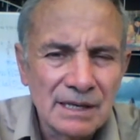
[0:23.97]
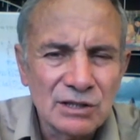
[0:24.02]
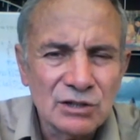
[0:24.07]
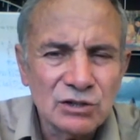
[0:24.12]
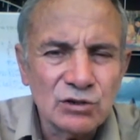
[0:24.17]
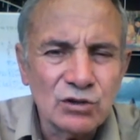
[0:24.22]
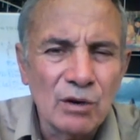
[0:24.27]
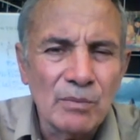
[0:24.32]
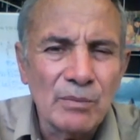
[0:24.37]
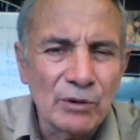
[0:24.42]

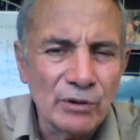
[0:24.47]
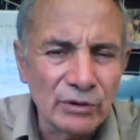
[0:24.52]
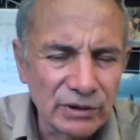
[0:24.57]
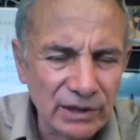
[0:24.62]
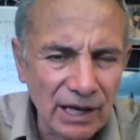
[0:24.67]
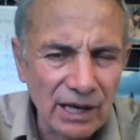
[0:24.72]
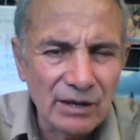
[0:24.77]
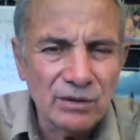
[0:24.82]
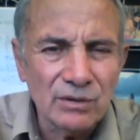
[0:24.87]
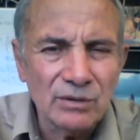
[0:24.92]

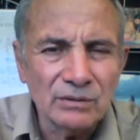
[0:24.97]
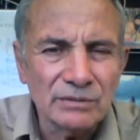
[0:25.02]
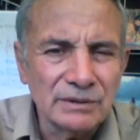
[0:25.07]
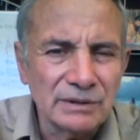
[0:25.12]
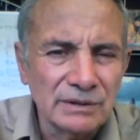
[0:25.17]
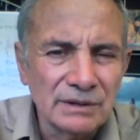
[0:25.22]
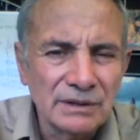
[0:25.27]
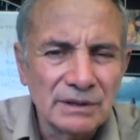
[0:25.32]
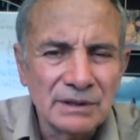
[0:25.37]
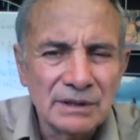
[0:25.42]
soportado
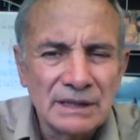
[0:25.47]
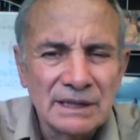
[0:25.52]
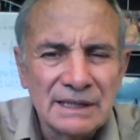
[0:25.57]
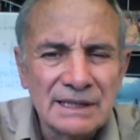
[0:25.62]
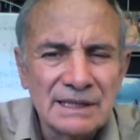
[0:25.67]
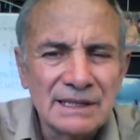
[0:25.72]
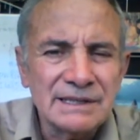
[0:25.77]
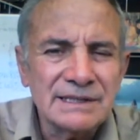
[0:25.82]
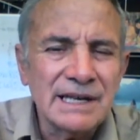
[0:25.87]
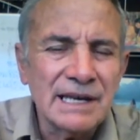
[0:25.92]

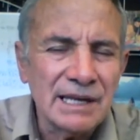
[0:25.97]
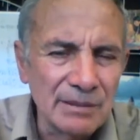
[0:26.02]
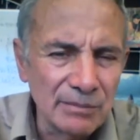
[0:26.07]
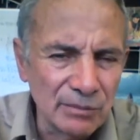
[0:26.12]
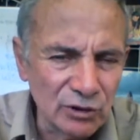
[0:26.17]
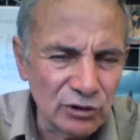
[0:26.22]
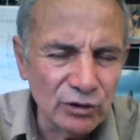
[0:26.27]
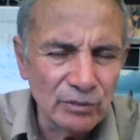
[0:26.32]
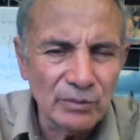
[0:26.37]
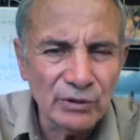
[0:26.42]
y
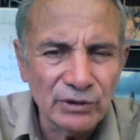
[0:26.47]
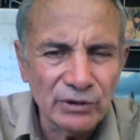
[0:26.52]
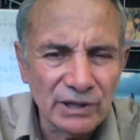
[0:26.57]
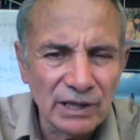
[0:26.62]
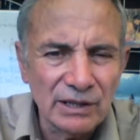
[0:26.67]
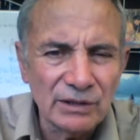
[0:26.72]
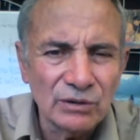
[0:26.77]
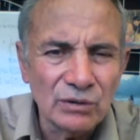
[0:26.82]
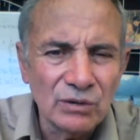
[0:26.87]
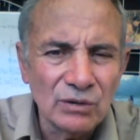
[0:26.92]
seguimos
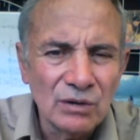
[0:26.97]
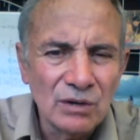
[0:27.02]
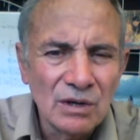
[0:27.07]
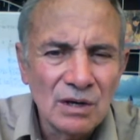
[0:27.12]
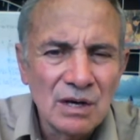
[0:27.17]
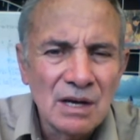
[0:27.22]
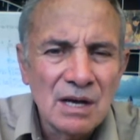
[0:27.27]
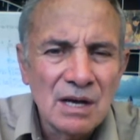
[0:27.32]
soportando